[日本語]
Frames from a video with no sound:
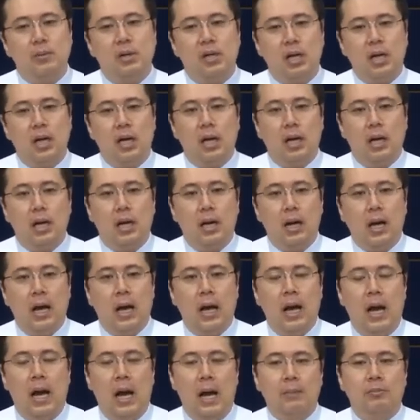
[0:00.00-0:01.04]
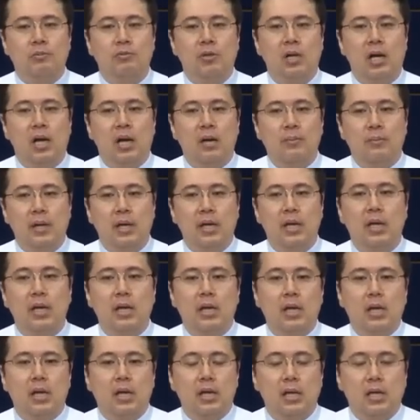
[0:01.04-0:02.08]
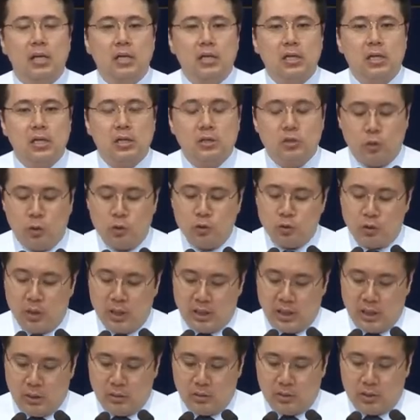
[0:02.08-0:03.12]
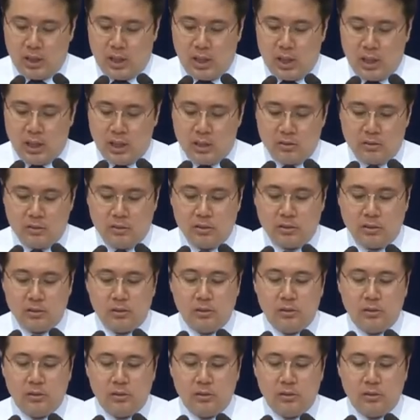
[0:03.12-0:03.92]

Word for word: この巨竜の木を植えたと語っていますけれども